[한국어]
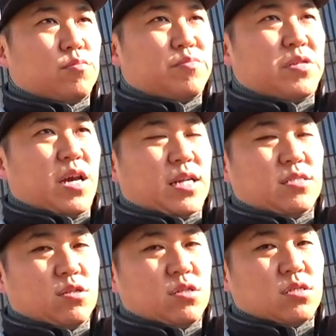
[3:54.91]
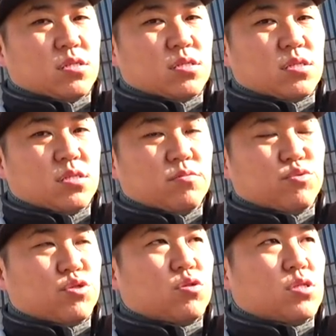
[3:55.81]
비에 안 젖는 그런
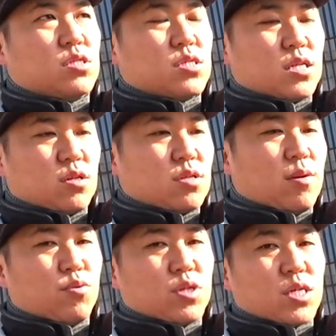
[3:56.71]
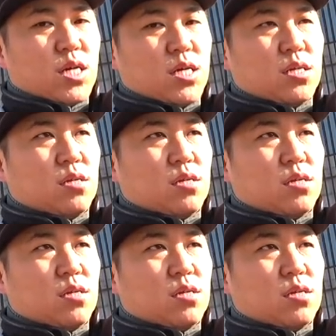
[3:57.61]
물건들을 이렇게 넣다 보니까